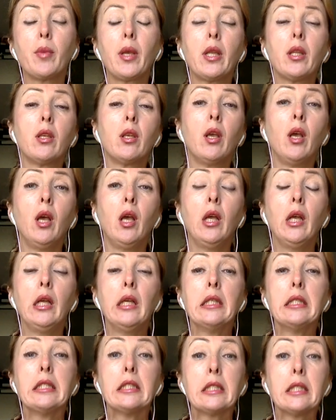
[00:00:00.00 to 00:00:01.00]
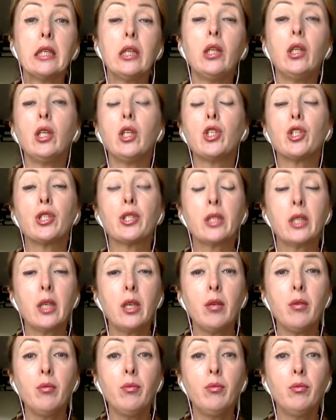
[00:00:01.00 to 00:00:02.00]
иметь, стильные
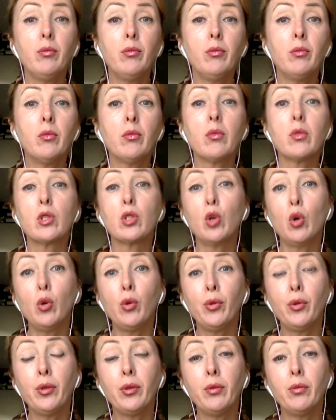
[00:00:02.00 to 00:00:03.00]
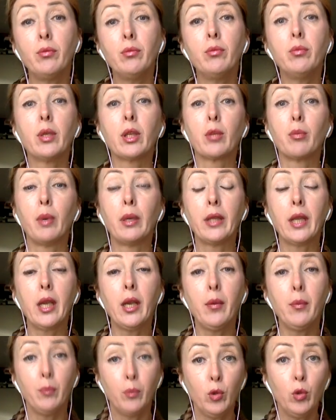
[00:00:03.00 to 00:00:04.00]
часы, зонт,
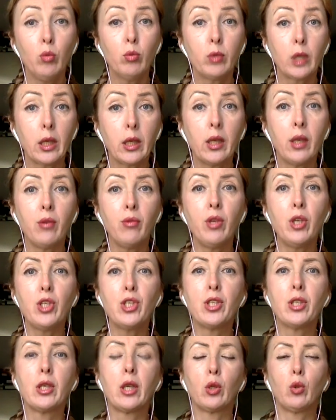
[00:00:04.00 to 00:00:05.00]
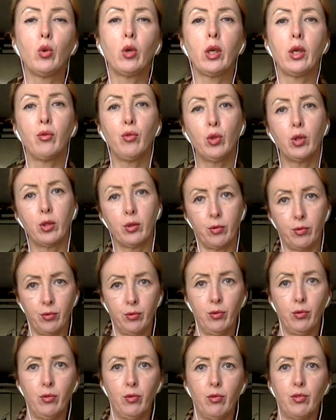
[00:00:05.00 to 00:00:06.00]
портмоне, ну, такие вещи, которые вот
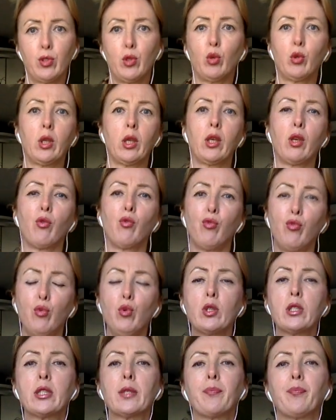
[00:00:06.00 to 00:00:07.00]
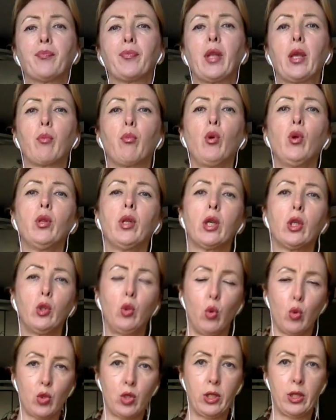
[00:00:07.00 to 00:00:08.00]
все-таки в ВУЗ ребенок
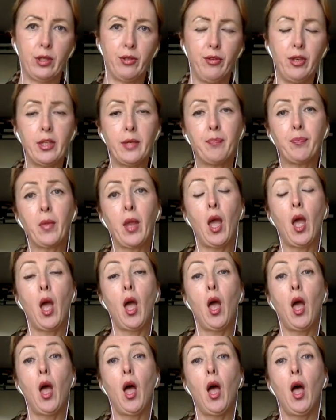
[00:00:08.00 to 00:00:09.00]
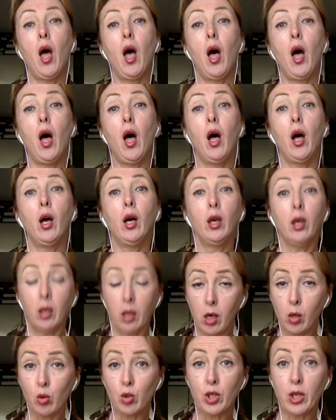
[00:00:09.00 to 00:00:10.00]
должен одевать.
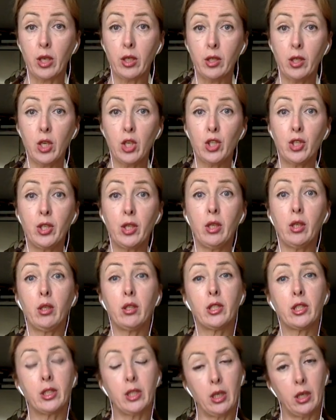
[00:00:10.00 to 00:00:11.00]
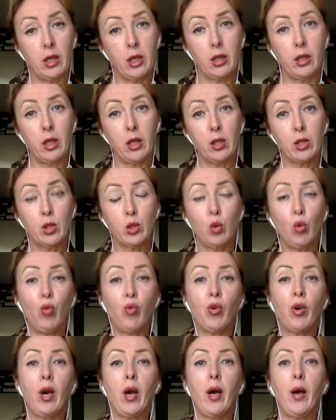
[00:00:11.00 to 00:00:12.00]
Хорошая одежда, стильная
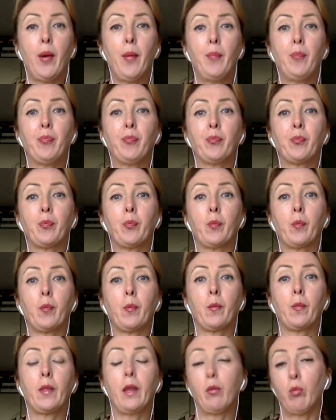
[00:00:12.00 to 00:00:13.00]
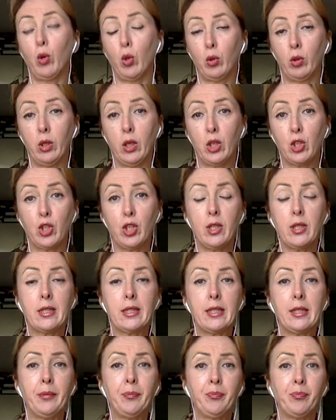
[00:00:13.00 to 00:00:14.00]
толстовка, добротные
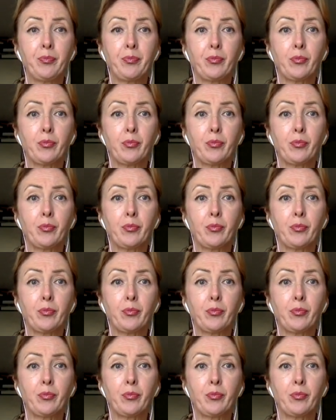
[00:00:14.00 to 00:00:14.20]
джинсы.